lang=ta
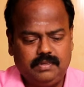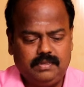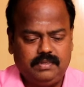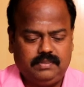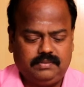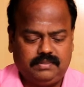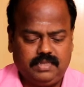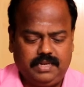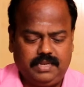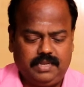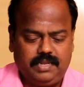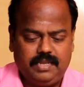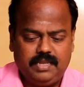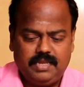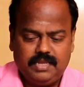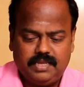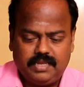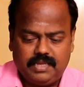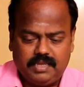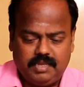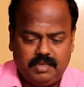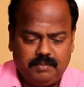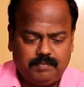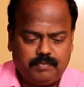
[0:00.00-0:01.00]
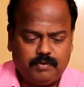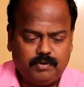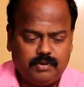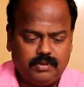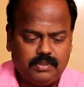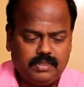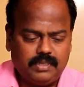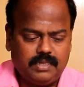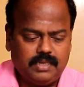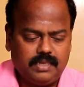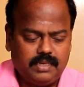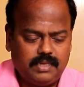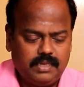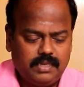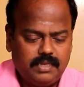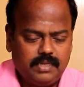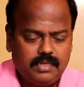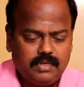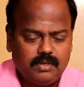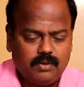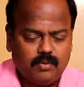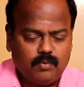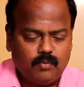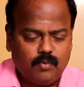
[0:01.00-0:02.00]
சரி இப்பொழுது
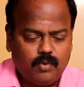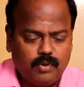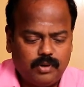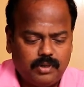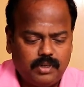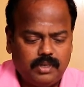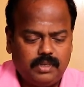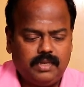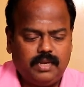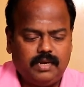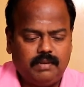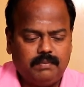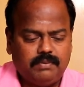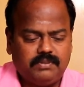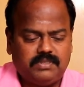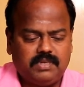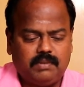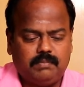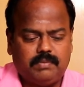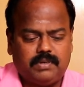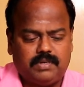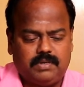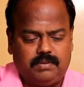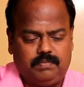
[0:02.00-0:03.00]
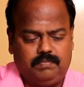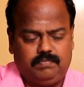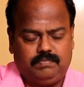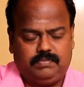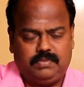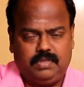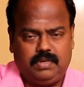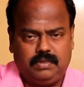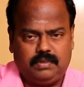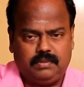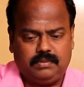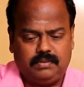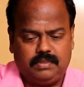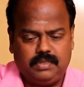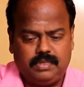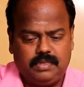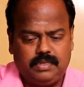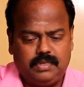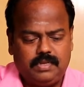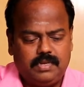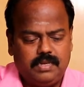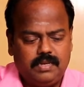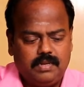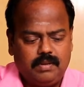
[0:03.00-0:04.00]
ஒரு எலுமிச்சம்பழத்திலிருந்து
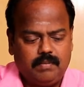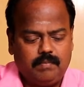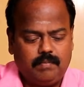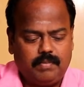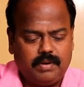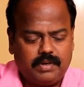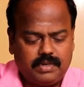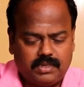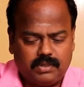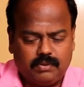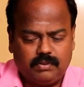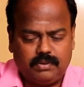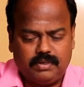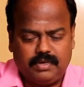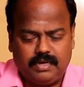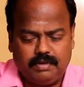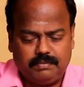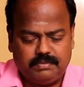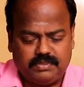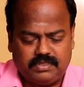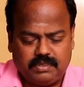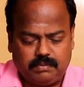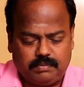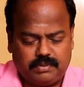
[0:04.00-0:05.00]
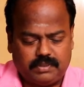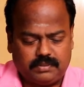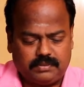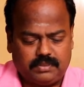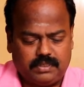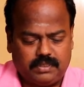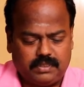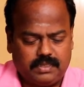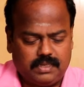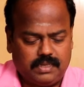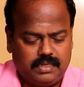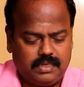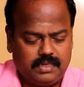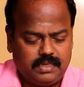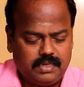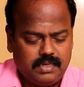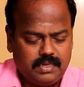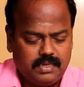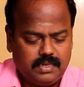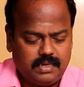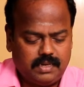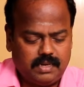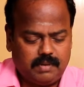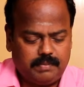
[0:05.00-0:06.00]
மற்றொரு எலுமிச்சம்பழத்திற்கு
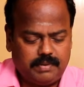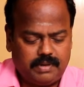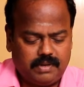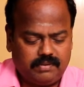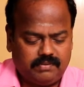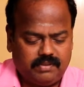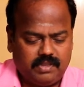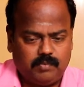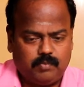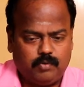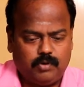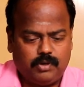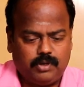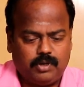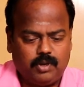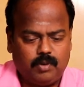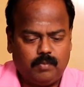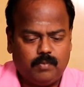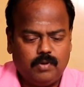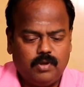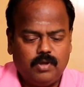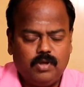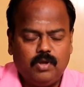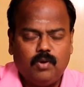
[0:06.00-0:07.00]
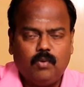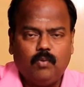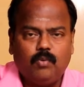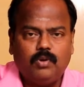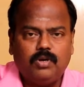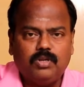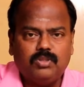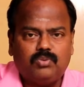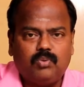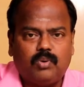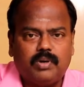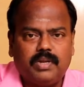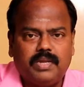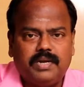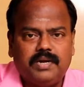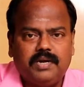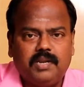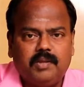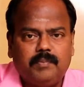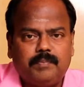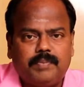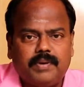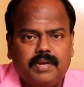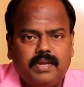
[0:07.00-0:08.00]
நாம் என்ன செய்ய போகிறோம் ஒரு தொடர்
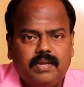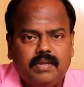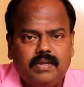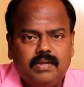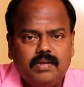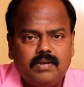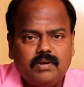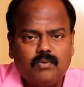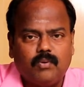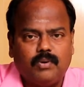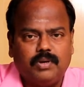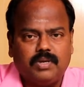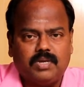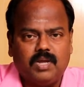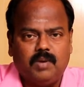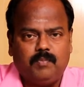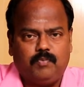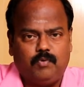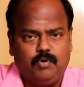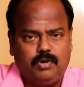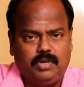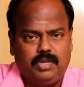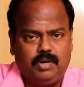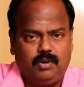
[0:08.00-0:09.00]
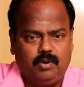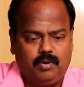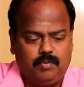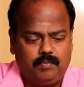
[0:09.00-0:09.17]
இணைப்பை கொடுக்க போகிறோம்